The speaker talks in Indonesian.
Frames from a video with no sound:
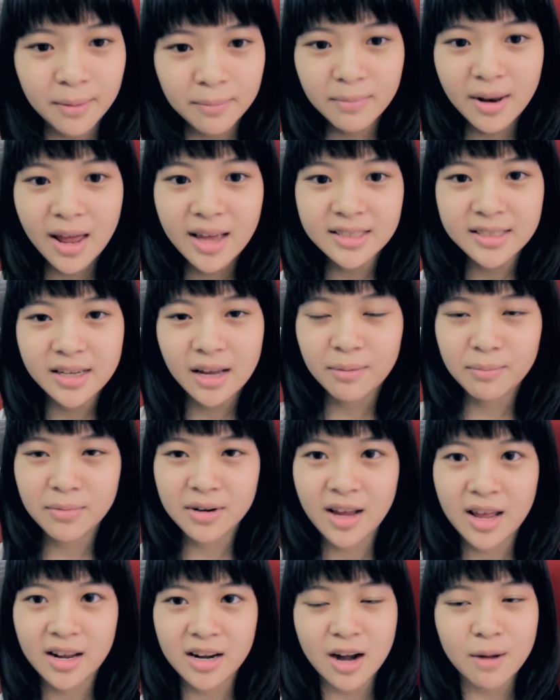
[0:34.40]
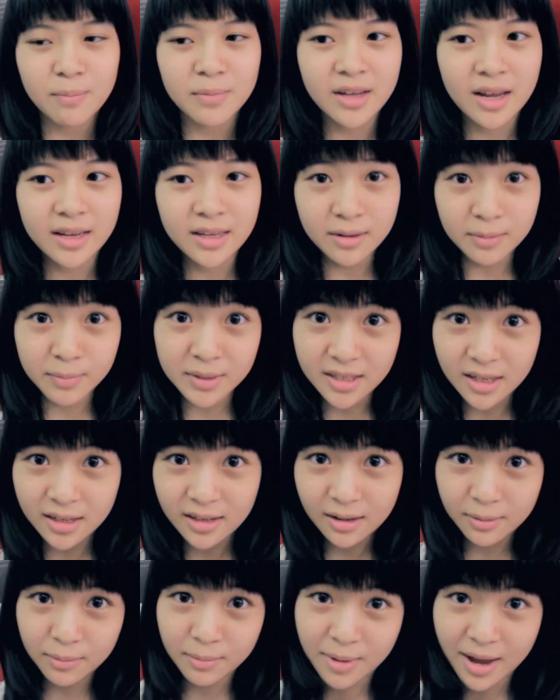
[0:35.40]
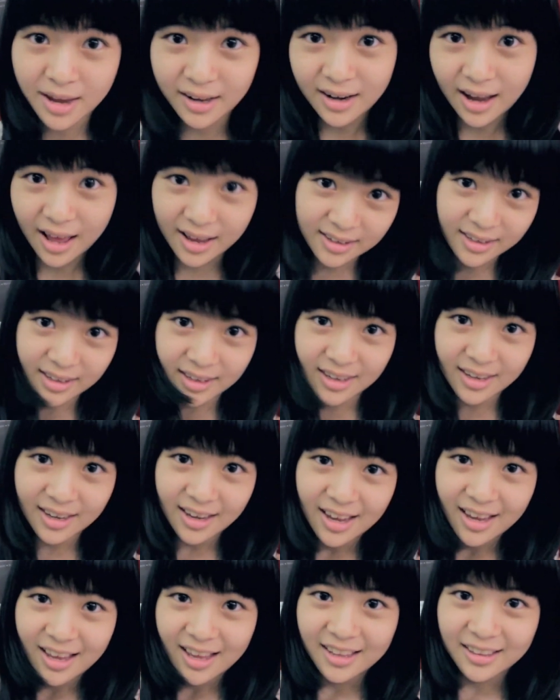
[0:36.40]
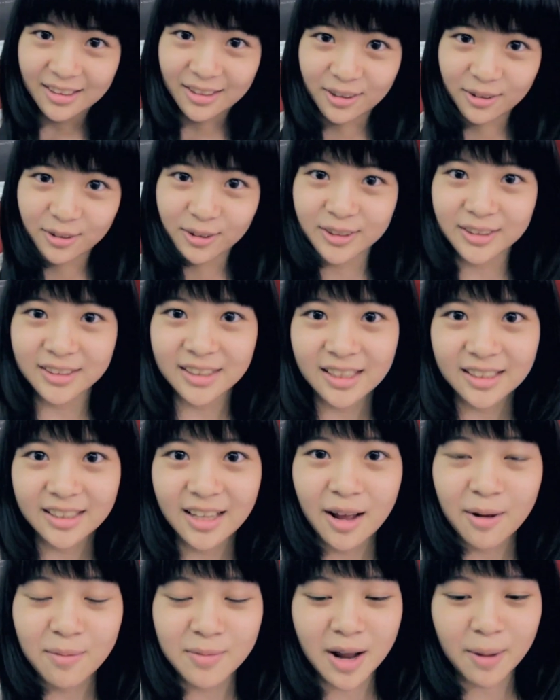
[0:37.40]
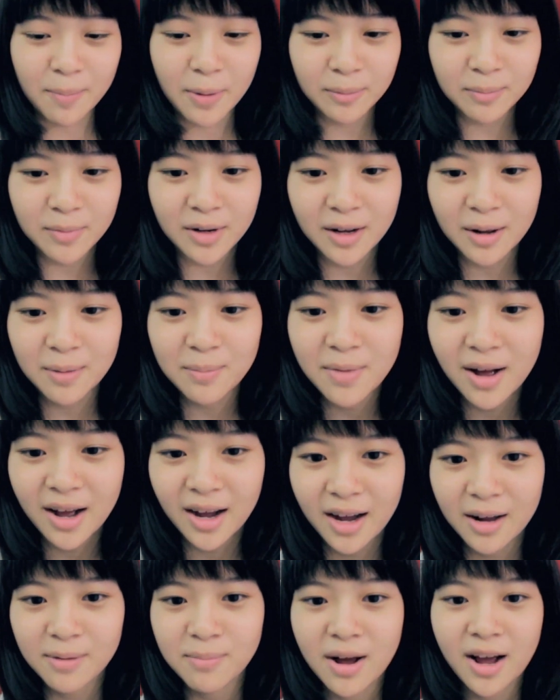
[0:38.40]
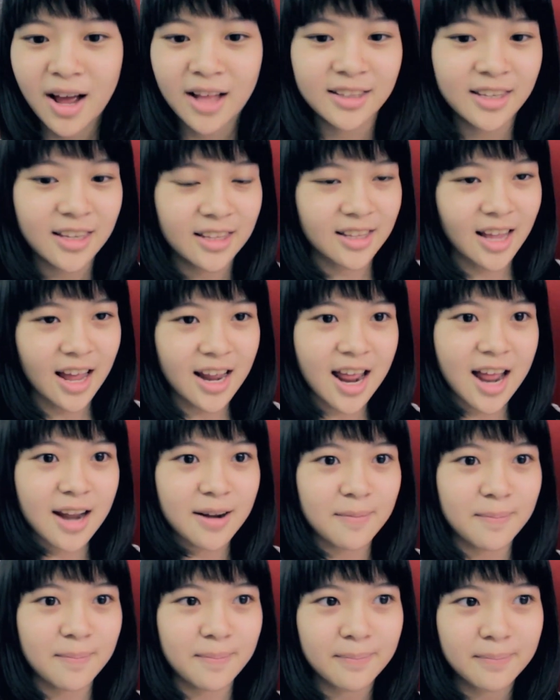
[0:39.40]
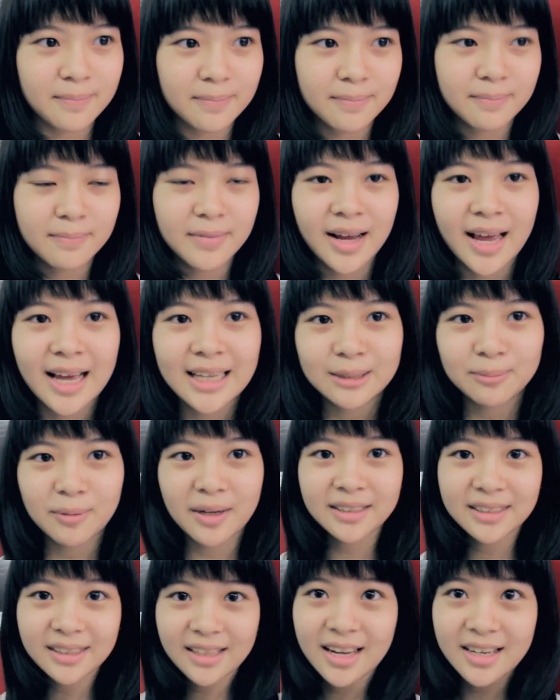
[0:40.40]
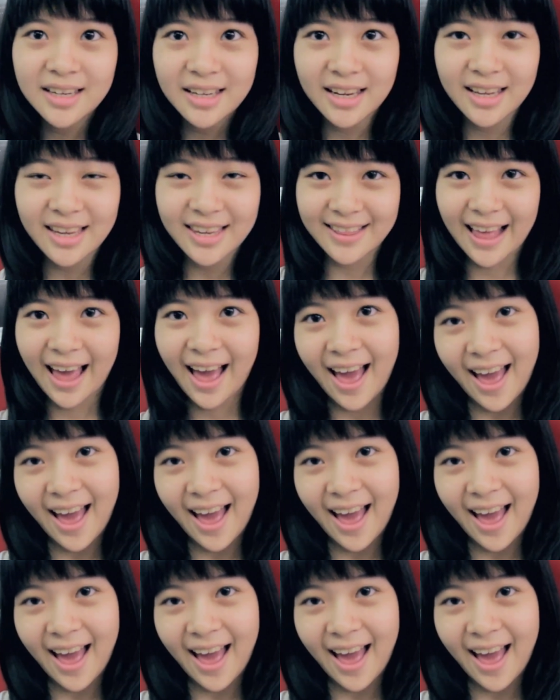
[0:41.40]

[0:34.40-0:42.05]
belajar menari dan menyanyi menjadi lebih baik lagi. Terus kita dapat mengembangkan bakat kita dan mengekspresikan diri kita.